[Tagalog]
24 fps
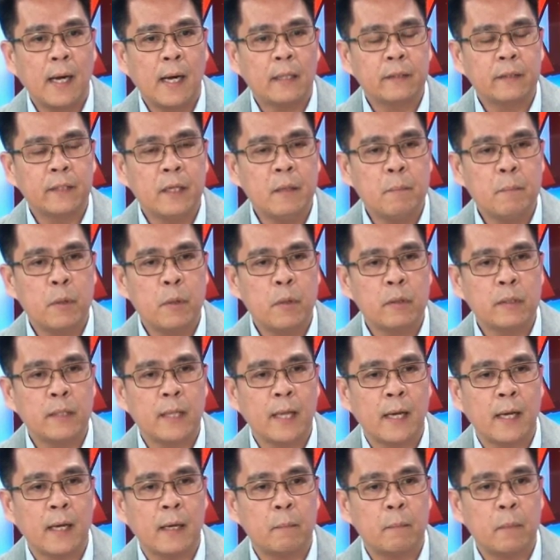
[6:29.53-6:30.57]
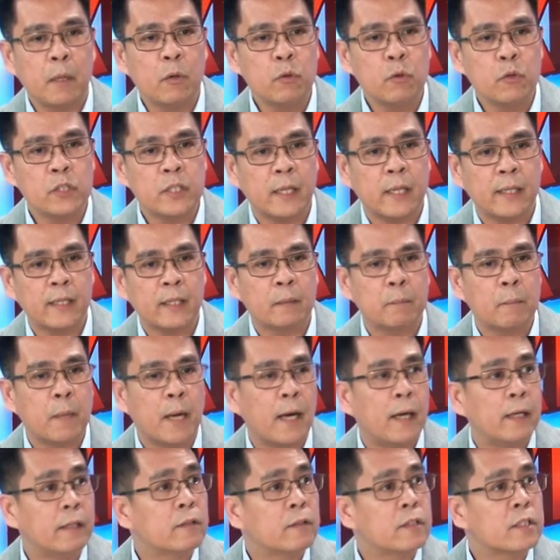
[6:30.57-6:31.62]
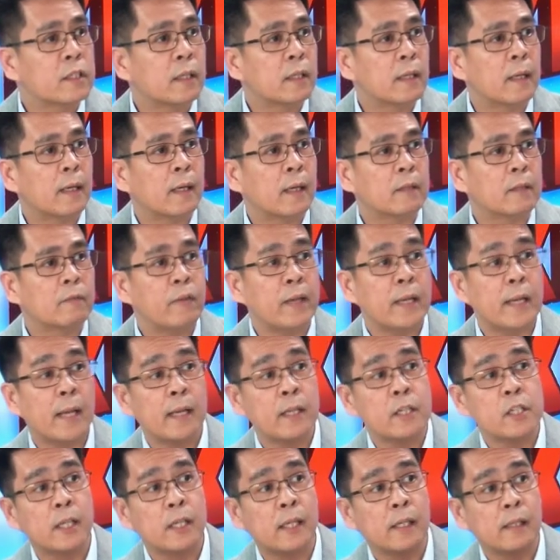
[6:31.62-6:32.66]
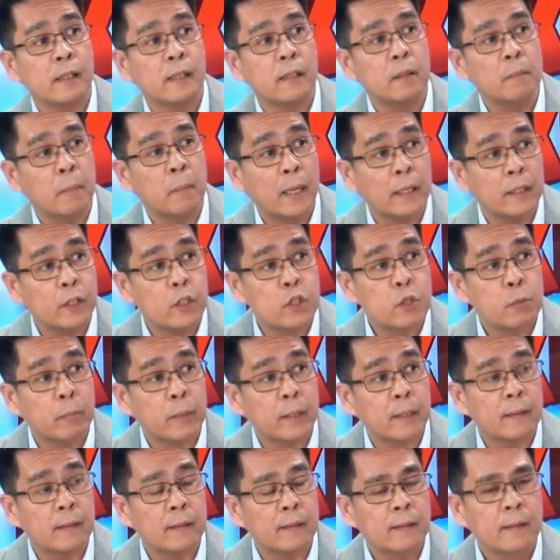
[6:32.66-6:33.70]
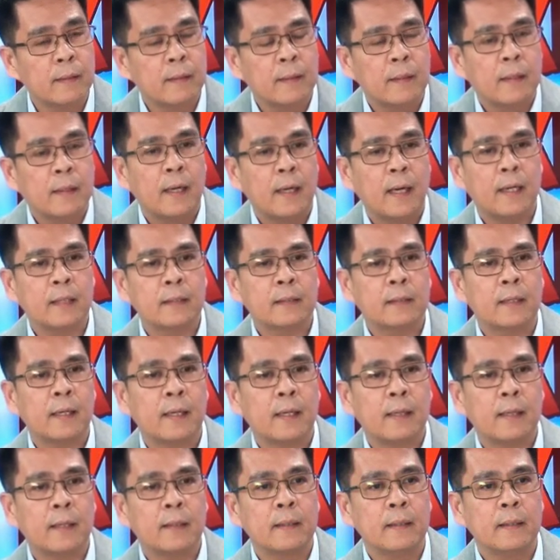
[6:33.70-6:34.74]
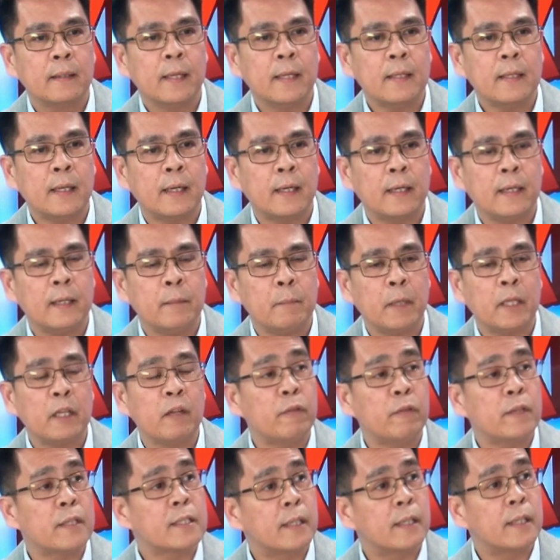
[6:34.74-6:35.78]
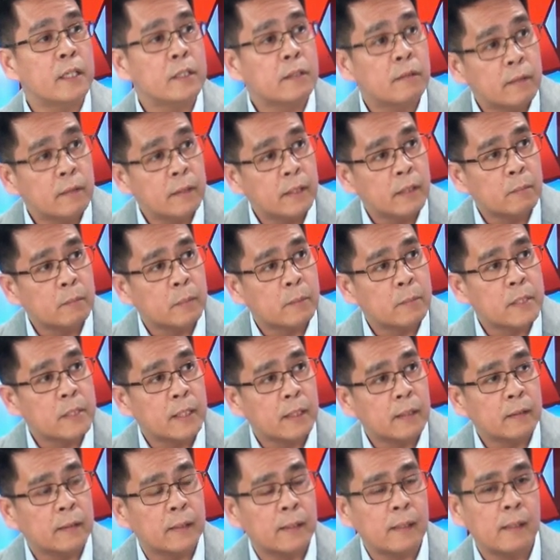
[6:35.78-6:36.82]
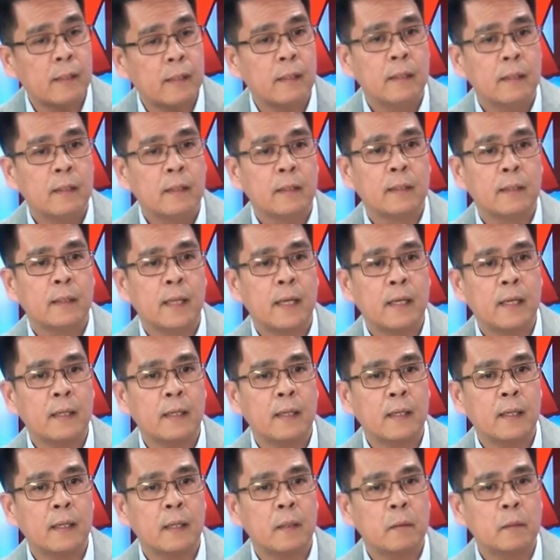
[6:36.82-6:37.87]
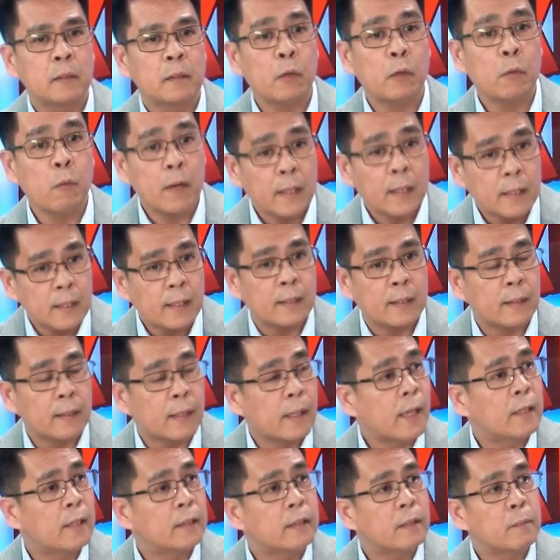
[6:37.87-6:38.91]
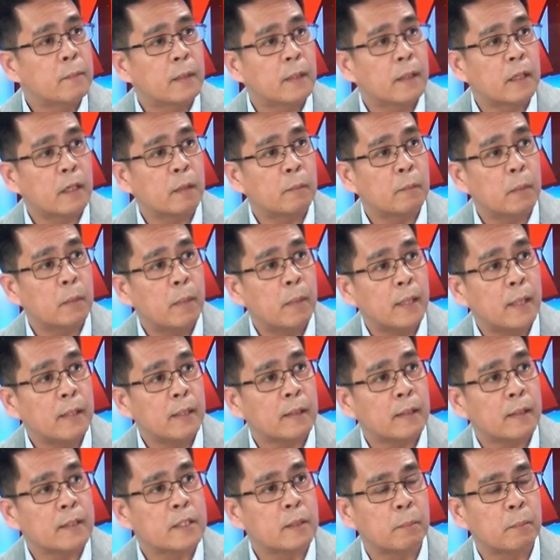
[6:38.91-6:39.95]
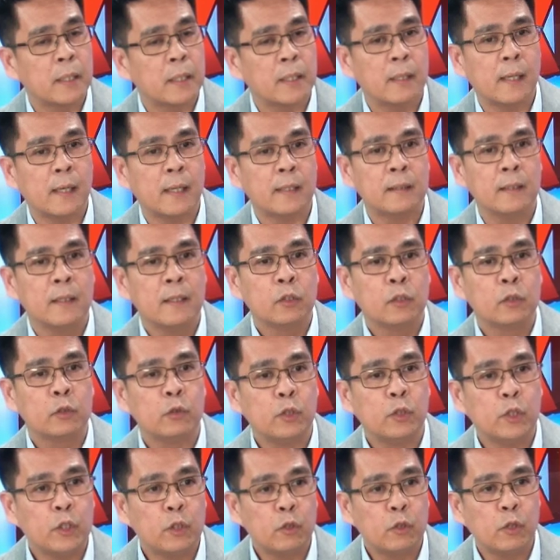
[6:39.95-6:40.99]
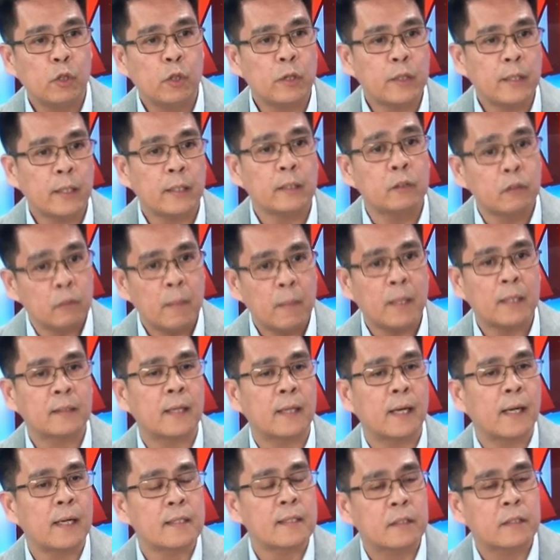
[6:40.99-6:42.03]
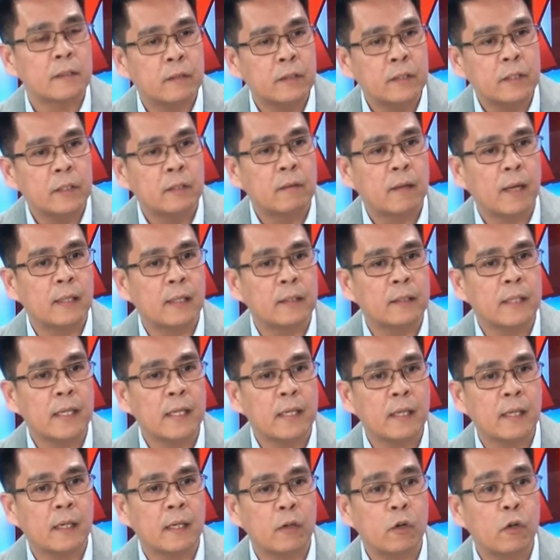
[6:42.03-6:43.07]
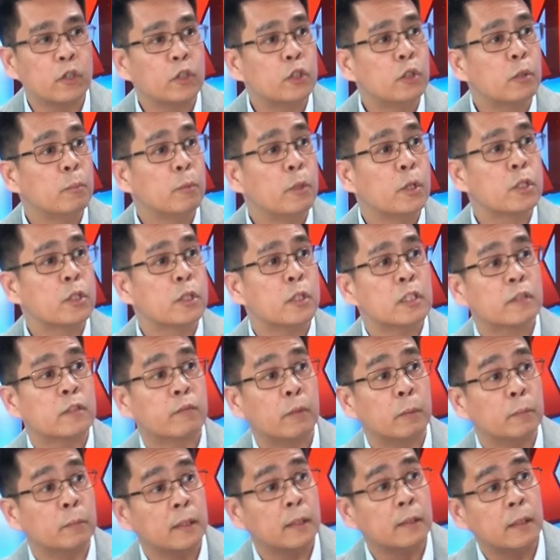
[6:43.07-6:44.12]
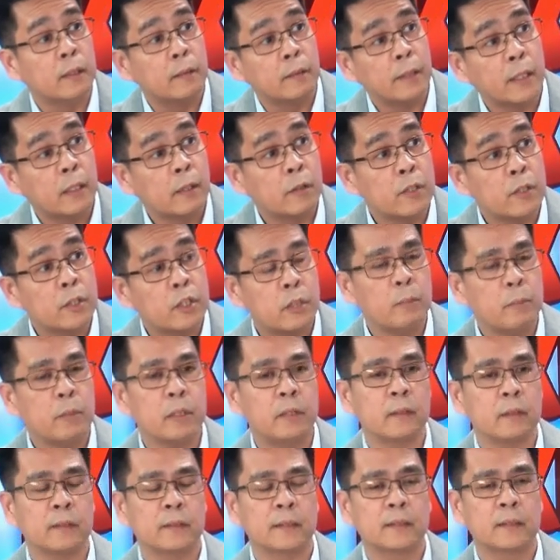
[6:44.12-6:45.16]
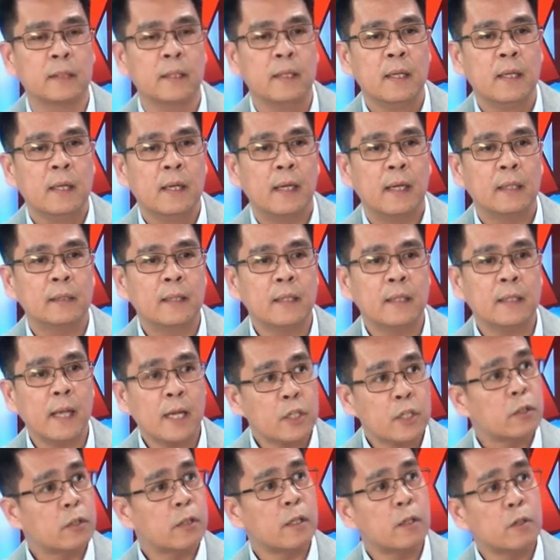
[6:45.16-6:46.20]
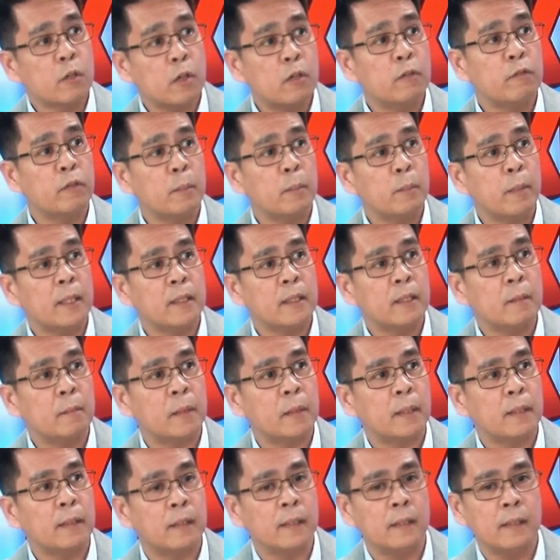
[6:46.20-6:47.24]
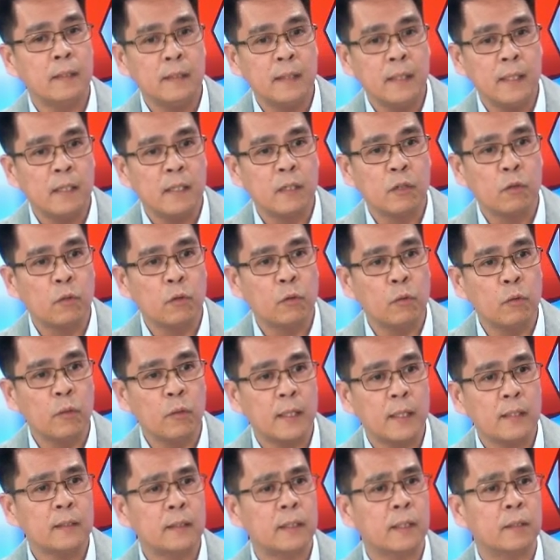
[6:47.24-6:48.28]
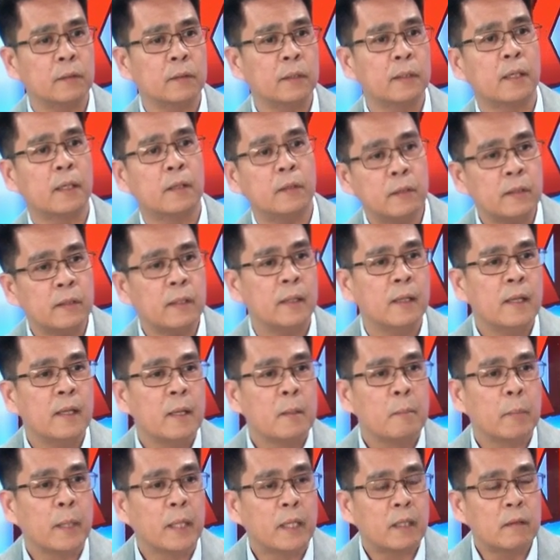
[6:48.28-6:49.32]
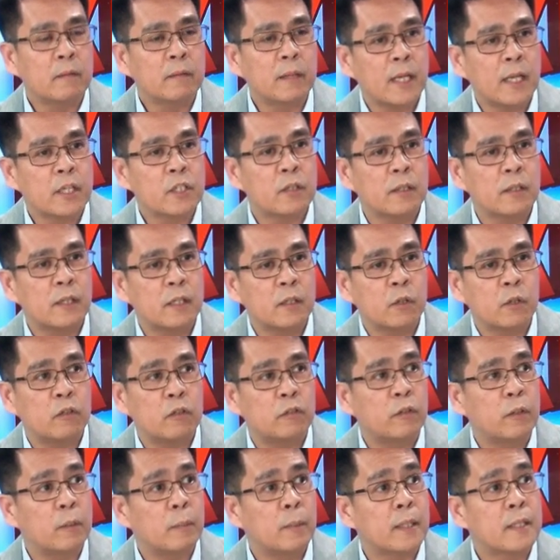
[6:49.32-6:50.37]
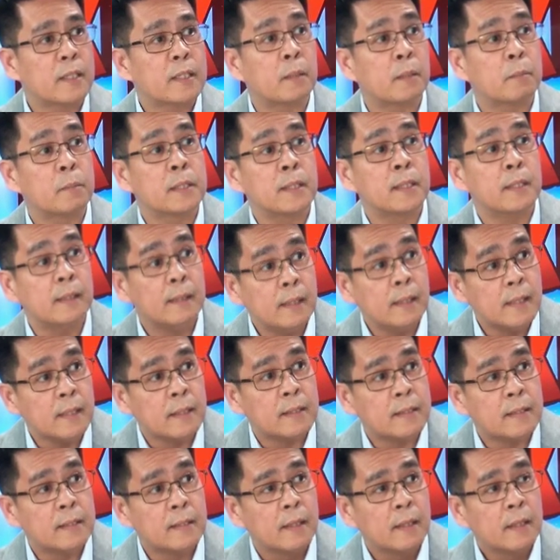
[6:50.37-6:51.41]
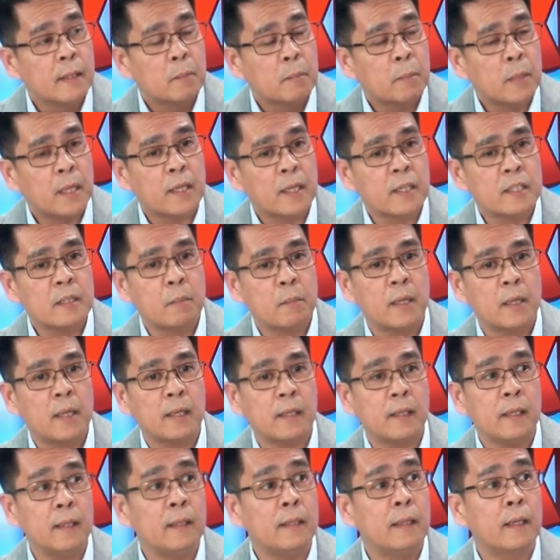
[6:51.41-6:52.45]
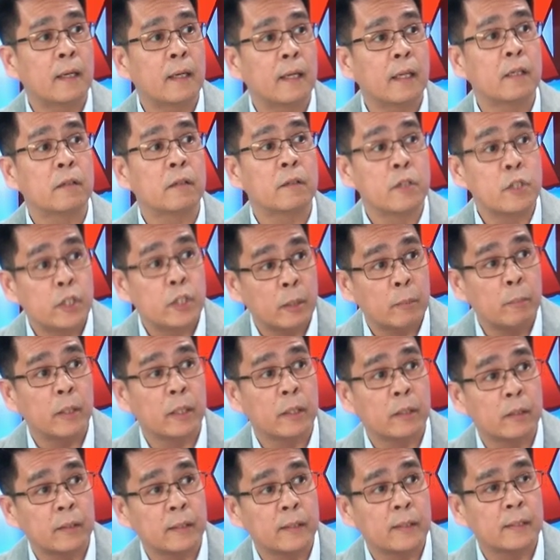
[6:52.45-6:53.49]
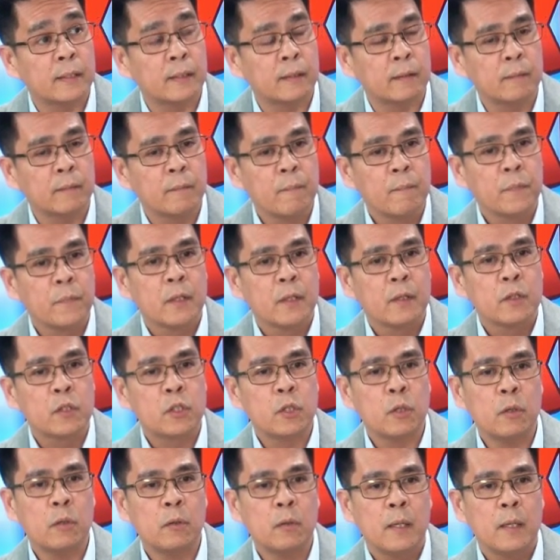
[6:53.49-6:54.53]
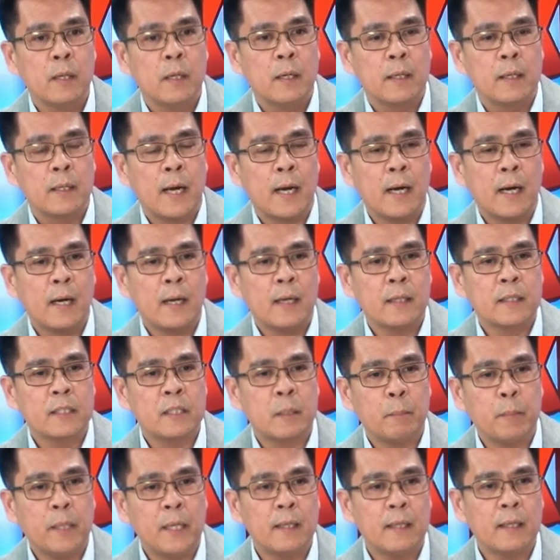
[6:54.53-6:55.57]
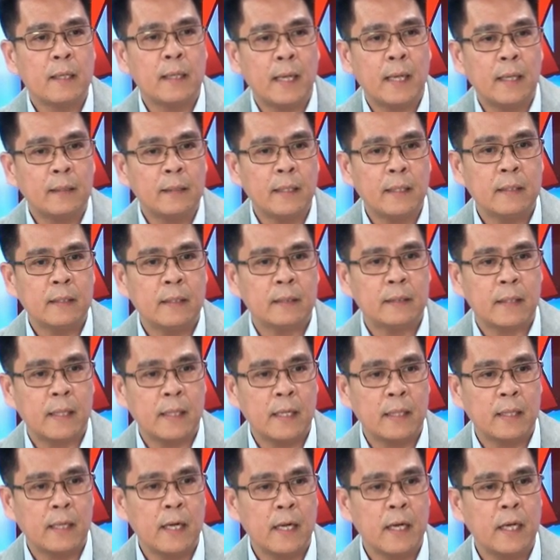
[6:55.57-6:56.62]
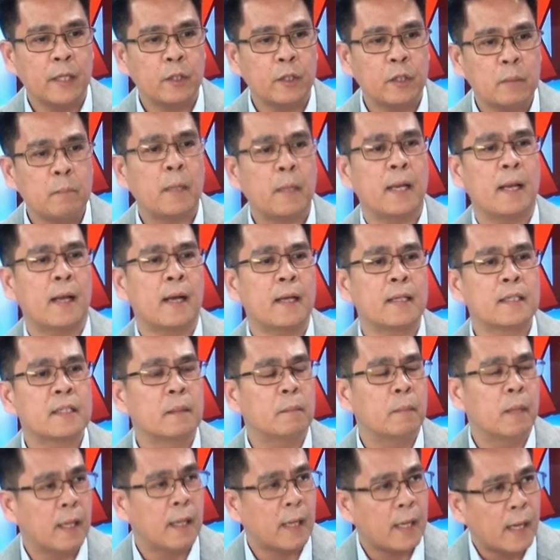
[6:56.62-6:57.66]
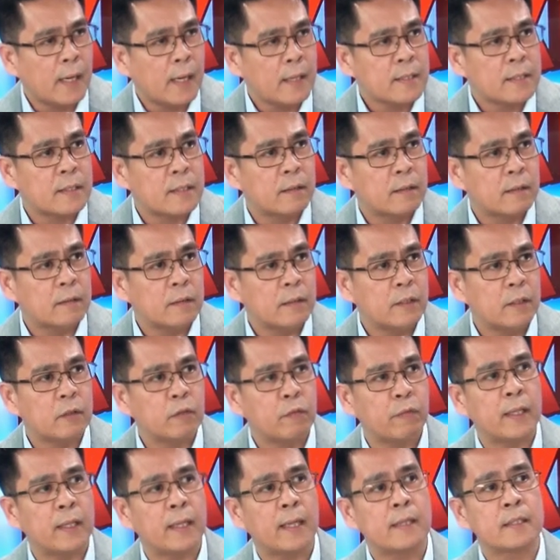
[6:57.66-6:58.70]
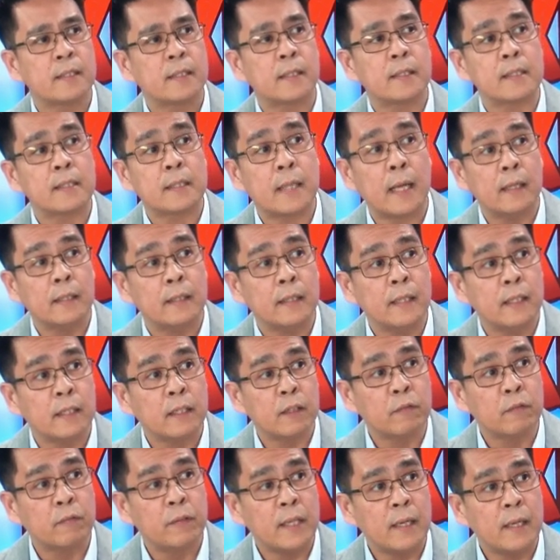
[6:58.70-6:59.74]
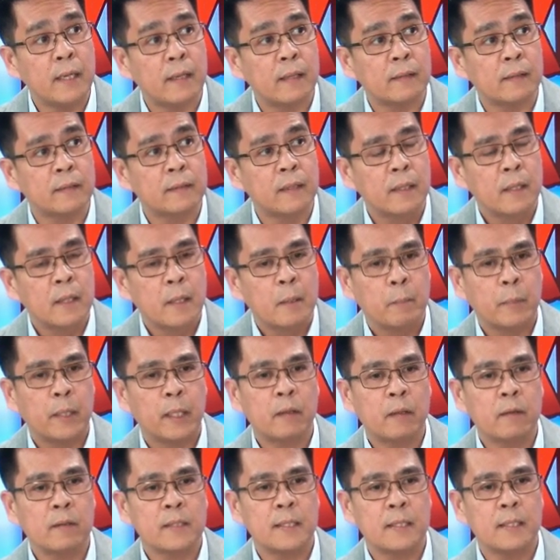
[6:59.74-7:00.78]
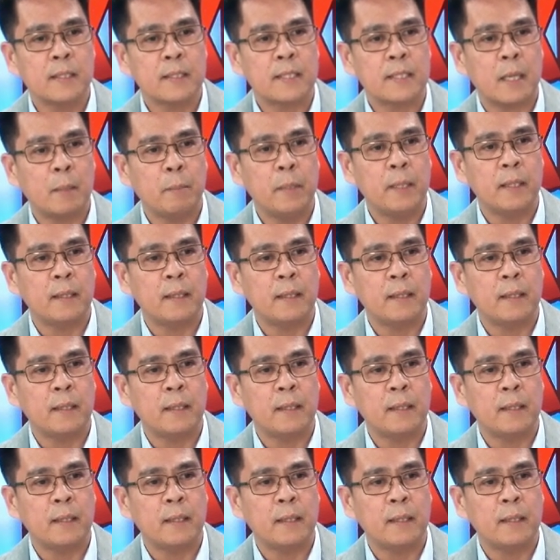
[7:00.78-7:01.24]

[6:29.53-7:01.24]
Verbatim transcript: atin pong na mahusay at maayos na financial no, management. At uh, yan ay manifestation din, Ma'am Cheryl, ng uh, tiwala ng ating mga kababayan sapagkat tuloy-tuloy at tumataas no yung ating uh, contributions mm-hmm. from the mm-hmm. direct contributors at ang national government naman ay hindi nagkukulang taon-taon merong national government subsidies para sa mga indirect contributors no mm-hmm. so uh, sabihin na natin na talagang ngayon malakas na malakas no yung financial standing ng PhilHealth pero ang sinasabi